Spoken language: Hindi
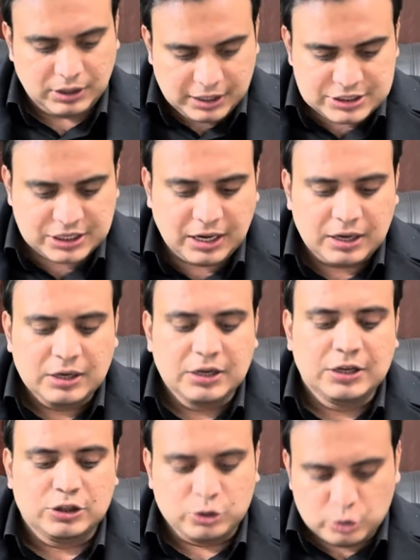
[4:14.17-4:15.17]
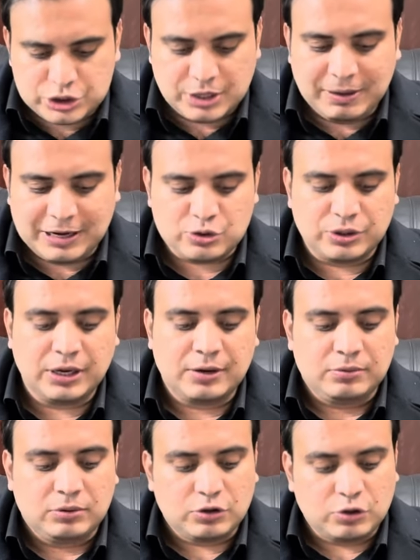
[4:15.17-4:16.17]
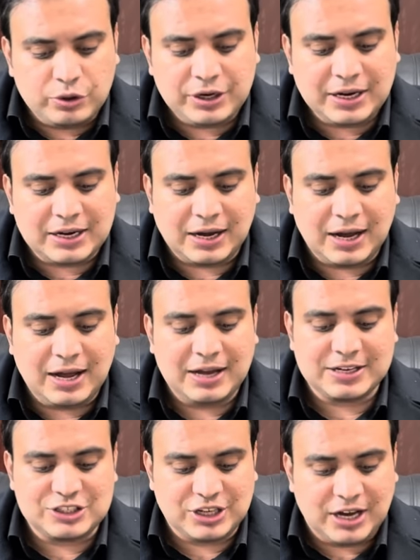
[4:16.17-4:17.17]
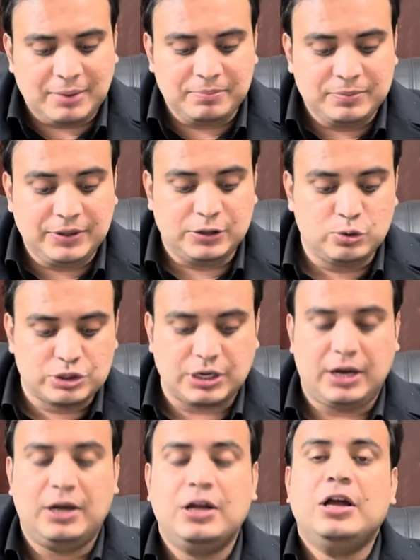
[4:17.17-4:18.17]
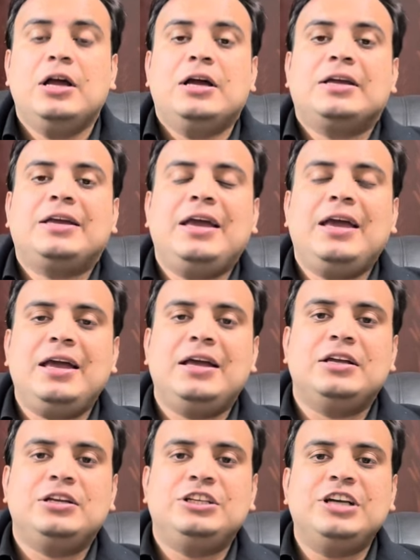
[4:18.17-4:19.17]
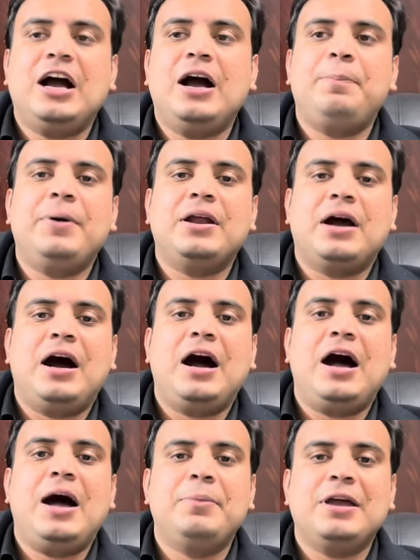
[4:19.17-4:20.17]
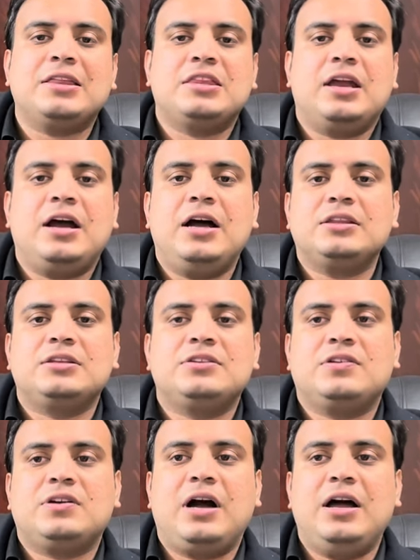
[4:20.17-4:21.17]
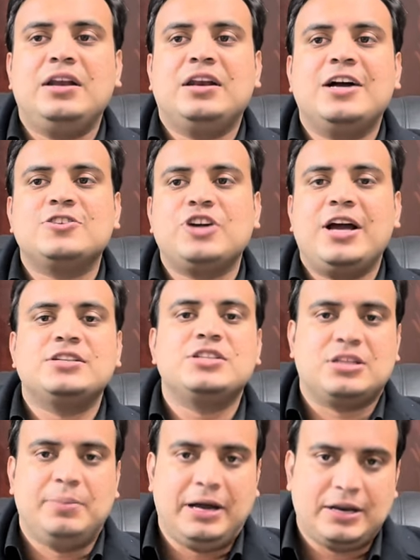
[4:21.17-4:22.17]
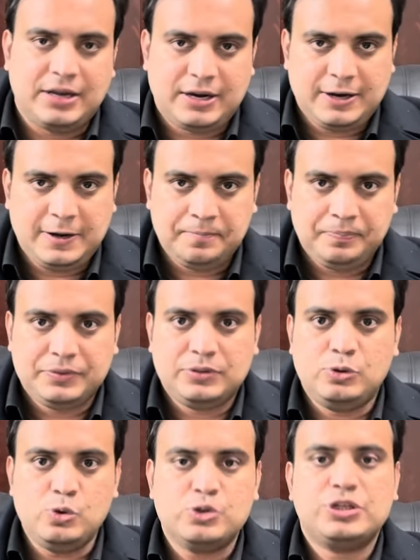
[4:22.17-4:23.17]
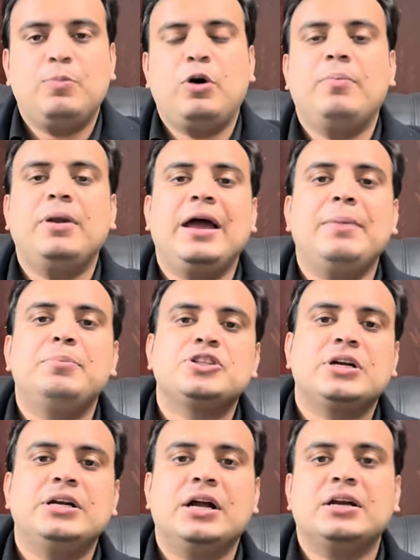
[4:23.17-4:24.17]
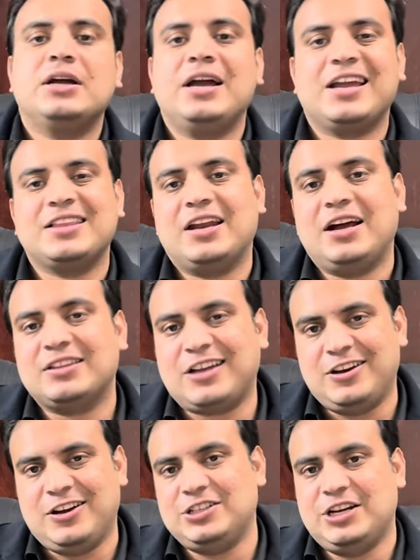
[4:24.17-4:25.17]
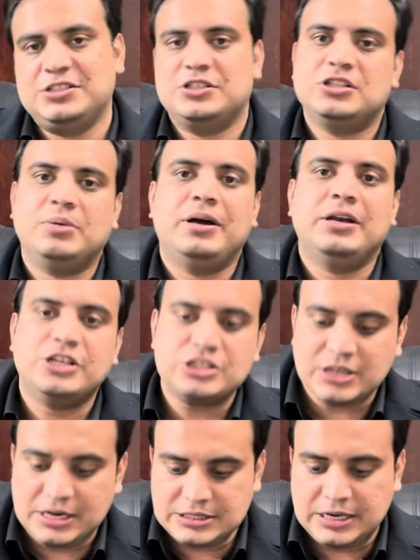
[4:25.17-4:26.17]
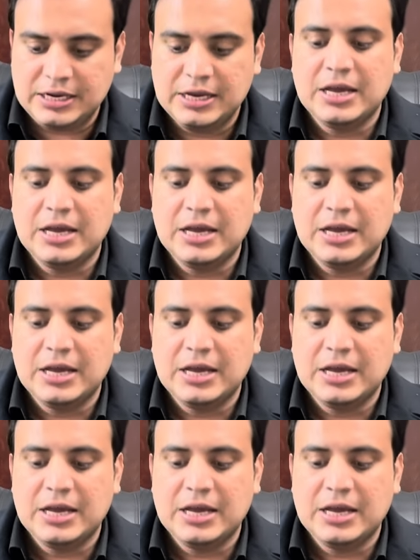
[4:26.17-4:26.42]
अच्छा दूसरी बात सुनिए उन्होंने कहा कि जनाब ये दूसरा कि यहां पर आप इख्तियार का नाजायज इस्तेमाल कर रहे हैं दूसरा मामला है मिसकंडक्ट का इख्तियार का नाजायज इस्तेमाल किस तरह से